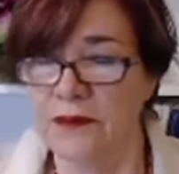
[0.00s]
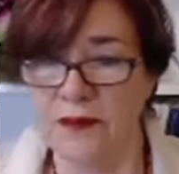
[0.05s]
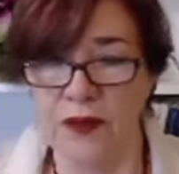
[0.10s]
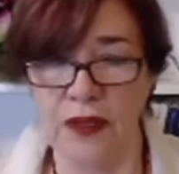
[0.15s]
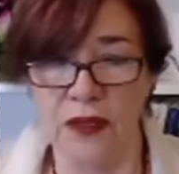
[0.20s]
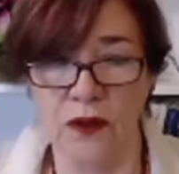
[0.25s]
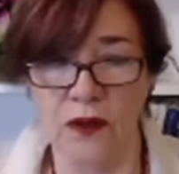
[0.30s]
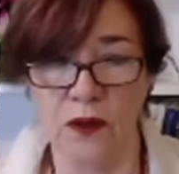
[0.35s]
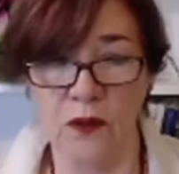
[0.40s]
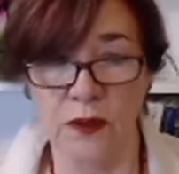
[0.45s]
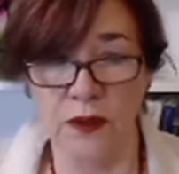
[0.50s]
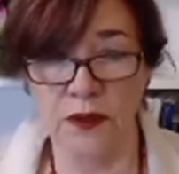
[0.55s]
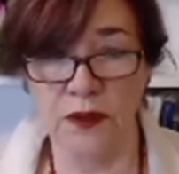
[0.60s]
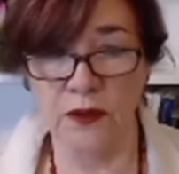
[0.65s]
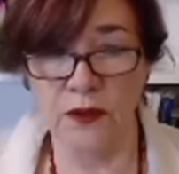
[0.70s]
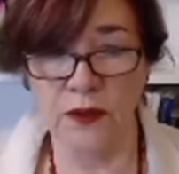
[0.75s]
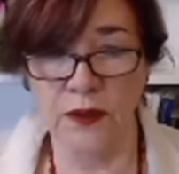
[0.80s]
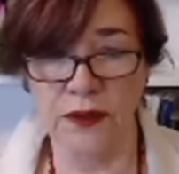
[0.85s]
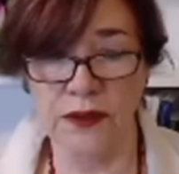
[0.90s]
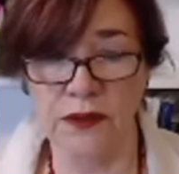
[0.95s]
Y como
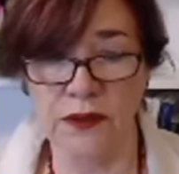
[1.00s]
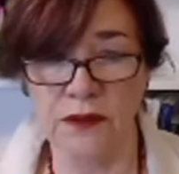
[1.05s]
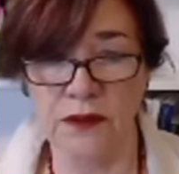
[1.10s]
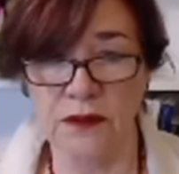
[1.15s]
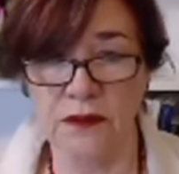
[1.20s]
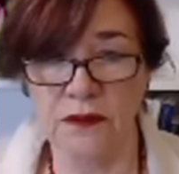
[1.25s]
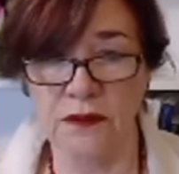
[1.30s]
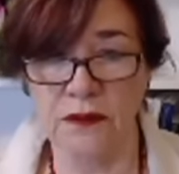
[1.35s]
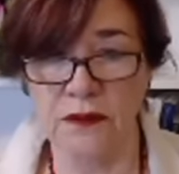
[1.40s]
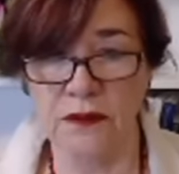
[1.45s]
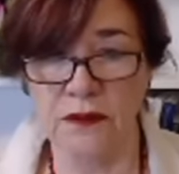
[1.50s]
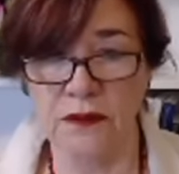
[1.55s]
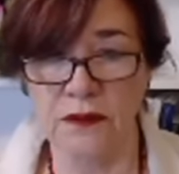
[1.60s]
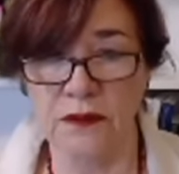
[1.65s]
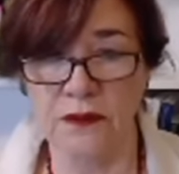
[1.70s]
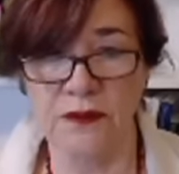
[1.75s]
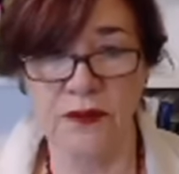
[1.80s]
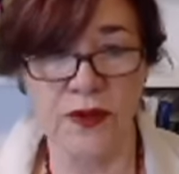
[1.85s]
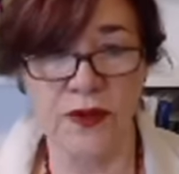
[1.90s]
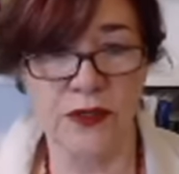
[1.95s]
esto es
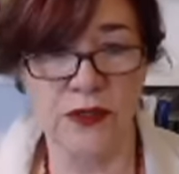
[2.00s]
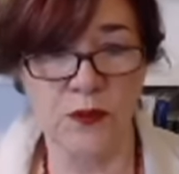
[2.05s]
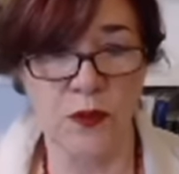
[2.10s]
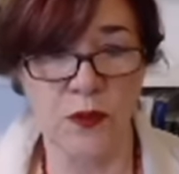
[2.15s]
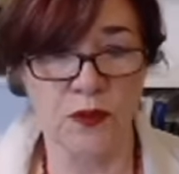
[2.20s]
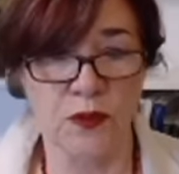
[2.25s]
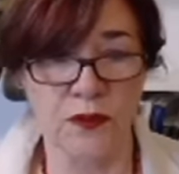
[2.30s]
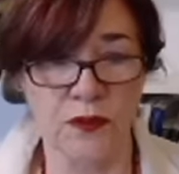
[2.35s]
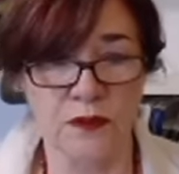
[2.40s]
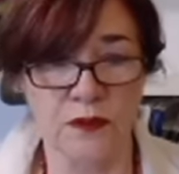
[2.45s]
Facebook,